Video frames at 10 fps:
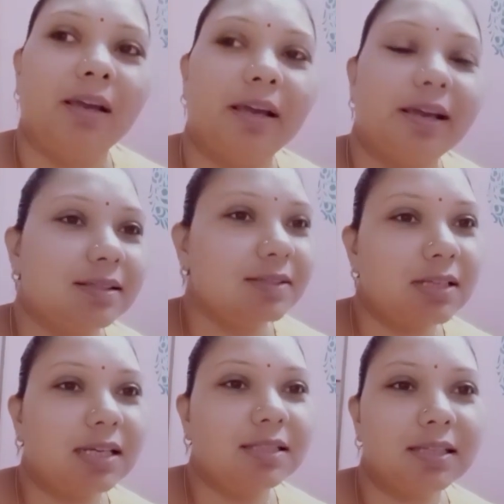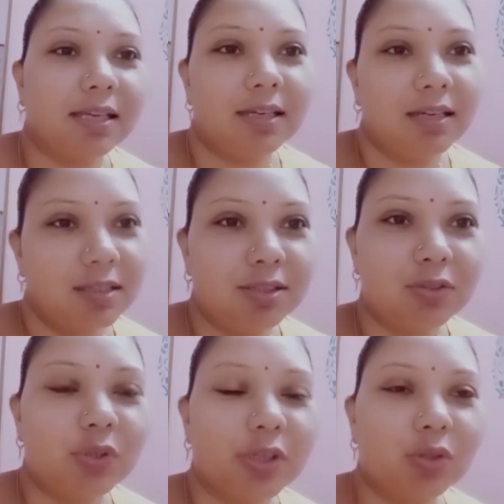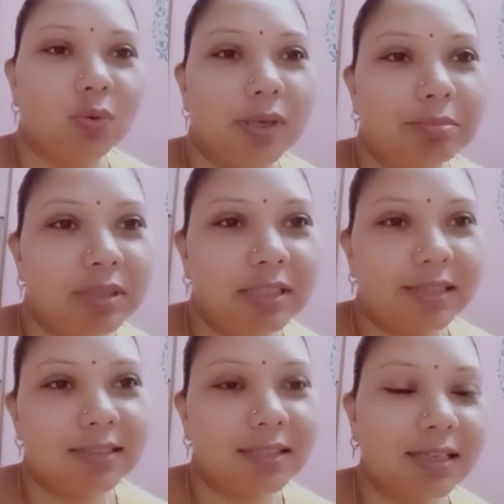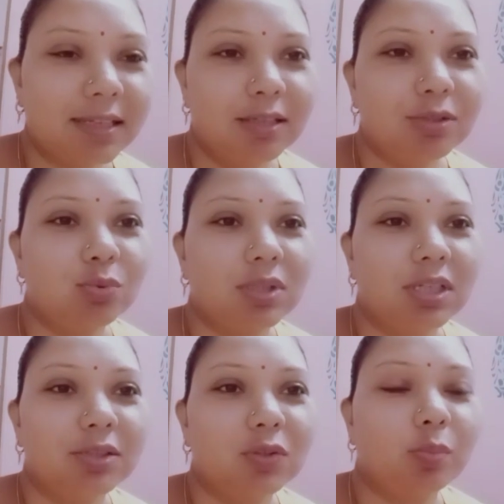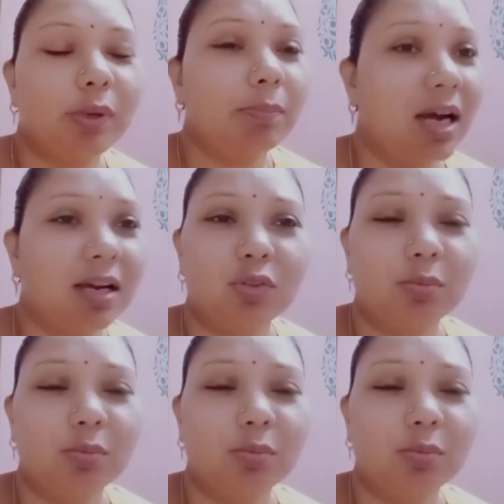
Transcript: एक्सरसाइज के घर से जुड़े हुए अपने टेरेस के यही सूट करती हूँ मैं बाहर तो